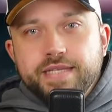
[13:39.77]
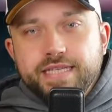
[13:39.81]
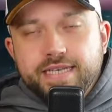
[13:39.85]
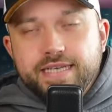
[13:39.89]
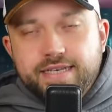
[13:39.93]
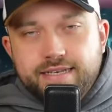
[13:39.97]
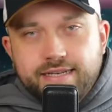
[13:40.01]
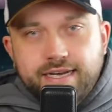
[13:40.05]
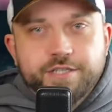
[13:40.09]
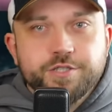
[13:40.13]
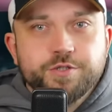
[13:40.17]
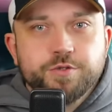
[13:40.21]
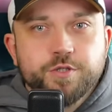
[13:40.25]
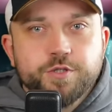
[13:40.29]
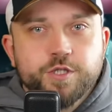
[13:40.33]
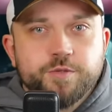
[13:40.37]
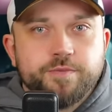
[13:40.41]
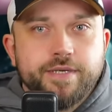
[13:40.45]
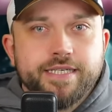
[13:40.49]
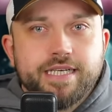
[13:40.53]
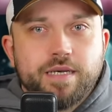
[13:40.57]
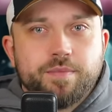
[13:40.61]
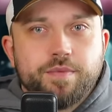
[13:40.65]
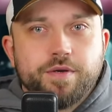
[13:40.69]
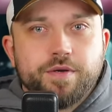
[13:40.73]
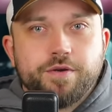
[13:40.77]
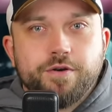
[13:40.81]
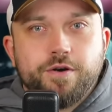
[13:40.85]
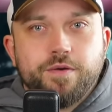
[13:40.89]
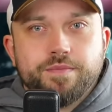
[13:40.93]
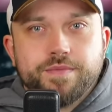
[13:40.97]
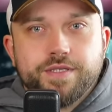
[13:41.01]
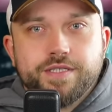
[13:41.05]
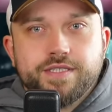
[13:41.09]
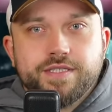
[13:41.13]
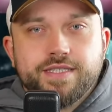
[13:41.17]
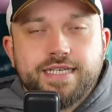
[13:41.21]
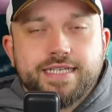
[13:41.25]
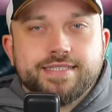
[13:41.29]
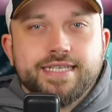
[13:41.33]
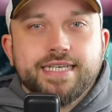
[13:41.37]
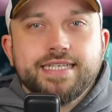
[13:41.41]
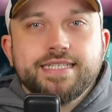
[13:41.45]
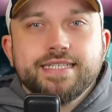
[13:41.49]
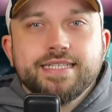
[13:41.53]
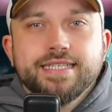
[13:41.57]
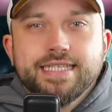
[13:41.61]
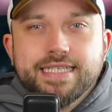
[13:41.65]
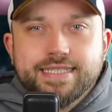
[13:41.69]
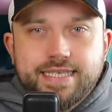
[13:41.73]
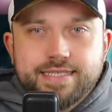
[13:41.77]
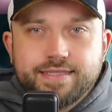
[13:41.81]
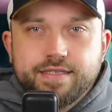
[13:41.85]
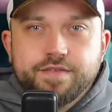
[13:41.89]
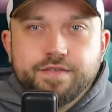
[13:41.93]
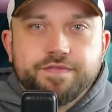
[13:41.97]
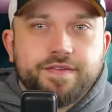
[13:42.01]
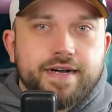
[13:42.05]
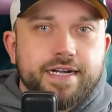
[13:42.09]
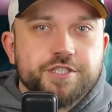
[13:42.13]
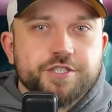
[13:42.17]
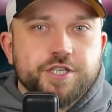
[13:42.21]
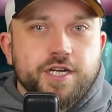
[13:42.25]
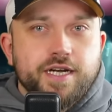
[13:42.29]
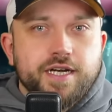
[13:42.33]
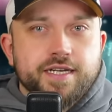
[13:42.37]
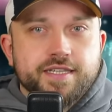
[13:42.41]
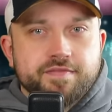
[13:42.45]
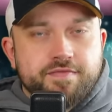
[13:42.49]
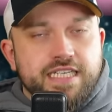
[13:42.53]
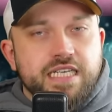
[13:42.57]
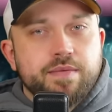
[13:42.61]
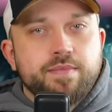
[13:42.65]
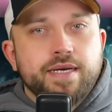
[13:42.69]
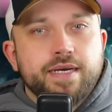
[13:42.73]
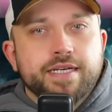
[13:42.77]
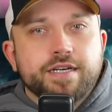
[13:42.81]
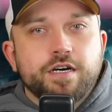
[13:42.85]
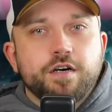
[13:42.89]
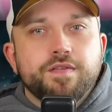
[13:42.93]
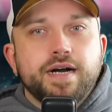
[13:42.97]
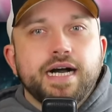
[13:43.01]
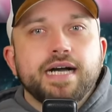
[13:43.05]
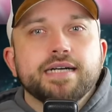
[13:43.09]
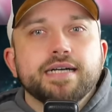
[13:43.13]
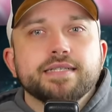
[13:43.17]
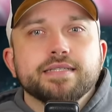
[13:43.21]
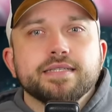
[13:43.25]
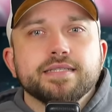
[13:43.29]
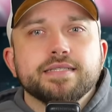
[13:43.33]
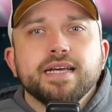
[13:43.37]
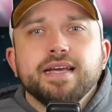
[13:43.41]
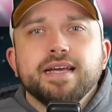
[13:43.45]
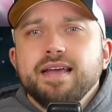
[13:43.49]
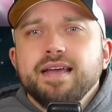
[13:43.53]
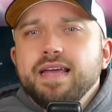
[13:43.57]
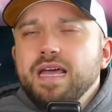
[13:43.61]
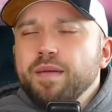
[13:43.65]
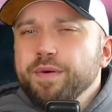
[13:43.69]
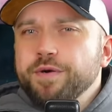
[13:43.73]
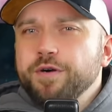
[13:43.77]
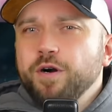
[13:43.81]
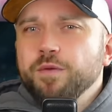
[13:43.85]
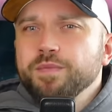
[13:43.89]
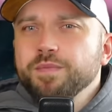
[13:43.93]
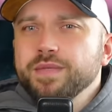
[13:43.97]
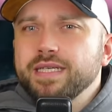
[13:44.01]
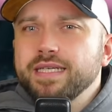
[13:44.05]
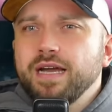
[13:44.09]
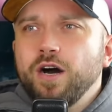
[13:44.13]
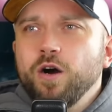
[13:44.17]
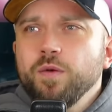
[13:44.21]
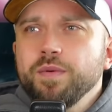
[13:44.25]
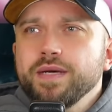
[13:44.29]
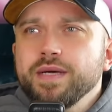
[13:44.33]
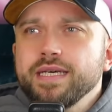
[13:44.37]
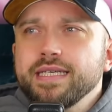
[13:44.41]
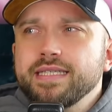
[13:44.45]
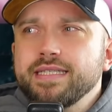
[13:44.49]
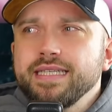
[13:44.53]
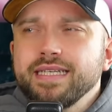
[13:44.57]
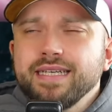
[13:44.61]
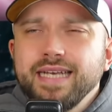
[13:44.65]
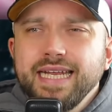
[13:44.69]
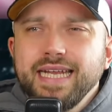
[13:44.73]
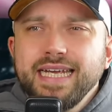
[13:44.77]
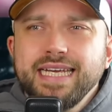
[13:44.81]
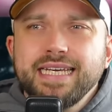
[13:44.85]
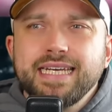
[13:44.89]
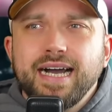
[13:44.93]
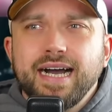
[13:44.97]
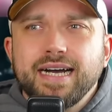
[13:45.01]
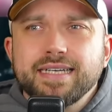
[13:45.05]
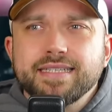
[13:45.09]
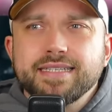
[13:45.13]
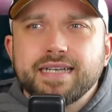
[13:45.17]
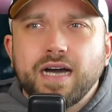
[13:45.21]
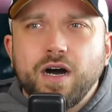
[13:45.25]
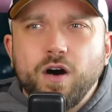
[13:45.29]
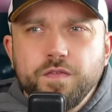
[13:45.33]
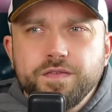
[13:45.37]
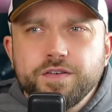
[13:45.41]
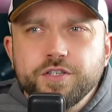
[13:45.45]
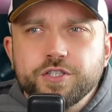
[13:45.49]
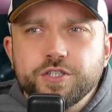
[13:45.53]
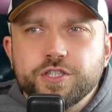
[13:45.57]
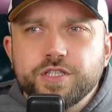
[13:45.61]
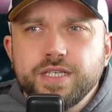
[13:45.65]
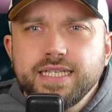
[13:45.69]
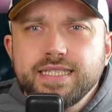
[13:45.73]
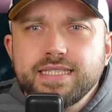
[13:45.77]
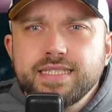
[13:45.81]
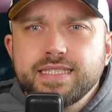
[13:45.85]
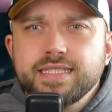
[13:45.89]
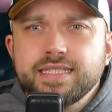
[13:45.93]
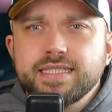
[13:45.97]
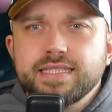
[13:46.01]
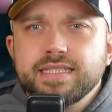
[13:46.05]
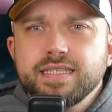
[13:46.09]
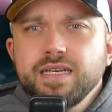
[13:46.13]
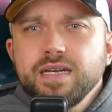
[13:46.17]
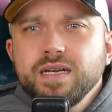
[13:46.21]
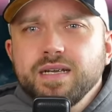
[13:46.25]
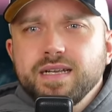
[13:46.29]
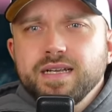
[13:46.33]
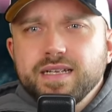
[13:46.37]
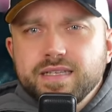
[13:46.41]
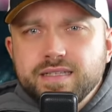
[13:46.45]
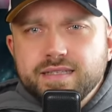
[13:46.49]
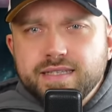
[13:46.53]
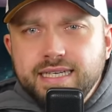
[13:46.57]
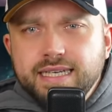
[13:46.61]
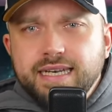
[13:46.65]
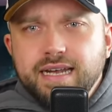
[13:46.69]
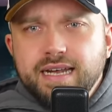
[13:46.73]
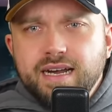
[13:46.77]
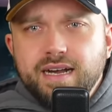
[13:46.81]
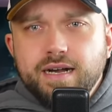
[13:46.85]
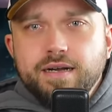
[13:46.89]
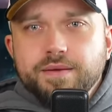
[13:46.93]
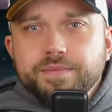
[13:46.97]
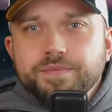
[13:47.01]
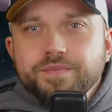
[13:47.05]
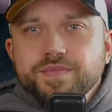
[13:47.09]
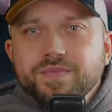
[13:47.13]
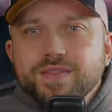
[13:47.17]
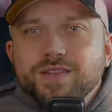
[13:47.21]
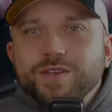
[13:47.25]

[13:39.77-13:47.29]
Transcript: die den Handschuh später bekommt. Tatsächlich ist das die falsche Hand. Wenn ihr mal drauf achtet, er bekommt, glaube ich, die linke Hand aufgeschlitzt, die da,